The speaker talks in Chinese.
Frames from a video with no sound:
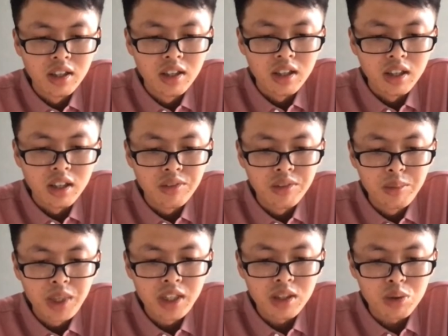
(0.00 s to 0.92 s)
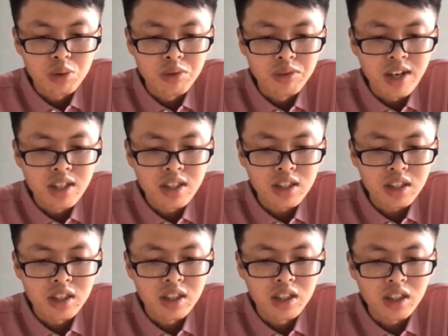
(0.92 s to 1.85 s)
啊、呃、分片的存储方式
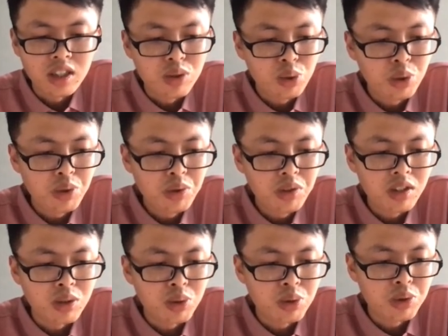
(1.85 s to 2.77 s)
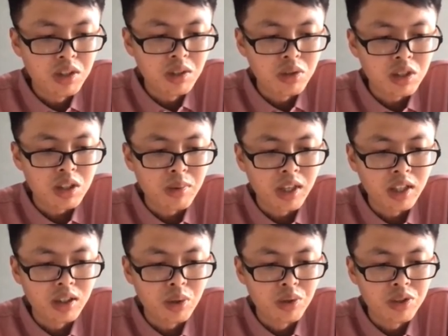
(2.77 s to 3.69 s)
可以更均匀的去利用磁
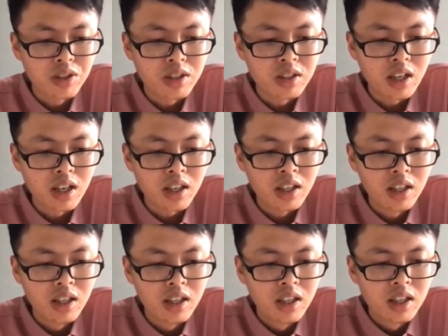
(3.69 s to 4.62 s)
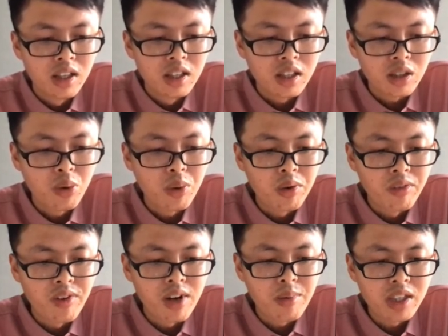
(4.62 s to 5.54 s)
盘，同时在扩容
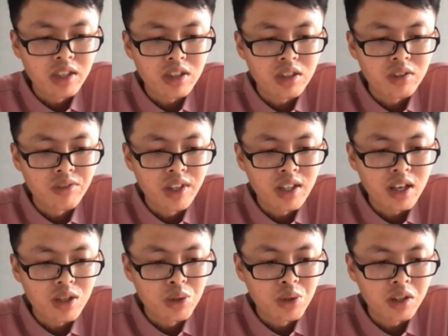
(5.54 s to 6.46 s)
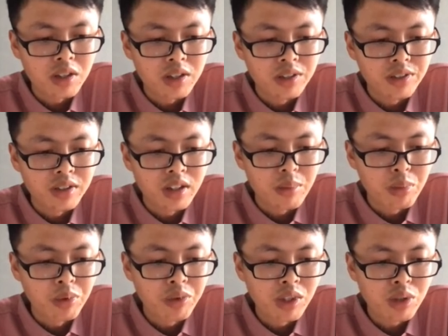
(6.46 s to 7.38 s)
方面也是非常友好的。那
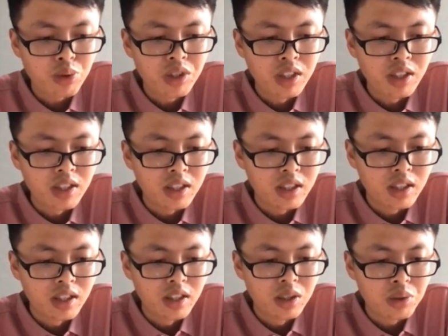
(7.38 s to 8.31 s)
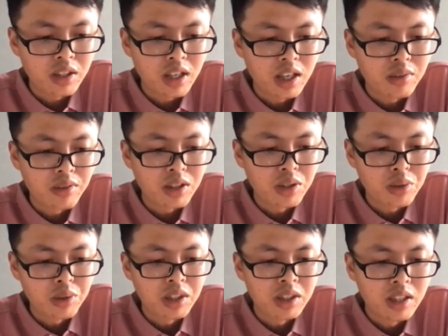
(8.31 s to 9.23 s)
不会出现类似于卡夫卡因
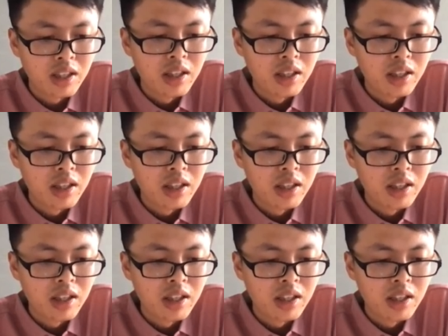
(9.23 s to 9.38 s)
为